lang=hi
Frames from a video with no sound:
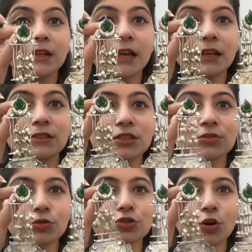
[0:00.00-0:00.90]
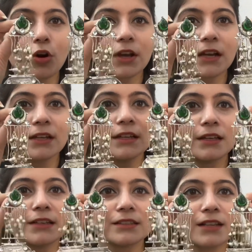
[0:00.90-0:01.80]
एक जिसको शौक है ना
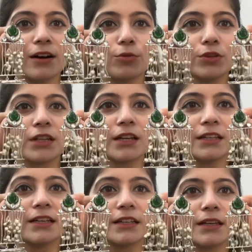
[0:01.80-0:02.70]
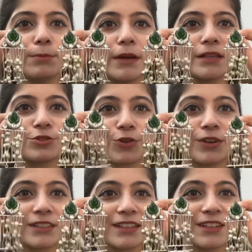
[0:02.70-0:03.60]
इयर का उनके लिए ये बेस्ट
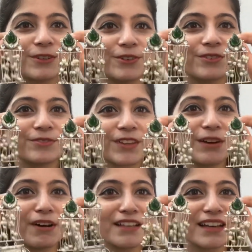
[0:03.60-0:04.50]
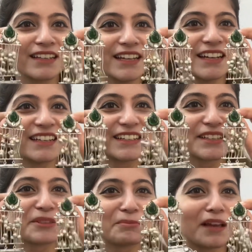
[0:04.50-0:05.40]
चॉइस है देखो आवाज़ आ रही है
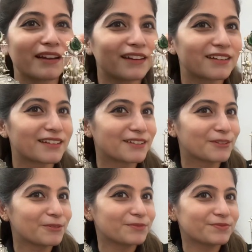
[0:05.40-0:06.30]
कितने प्यारे लग रहे हैं देखो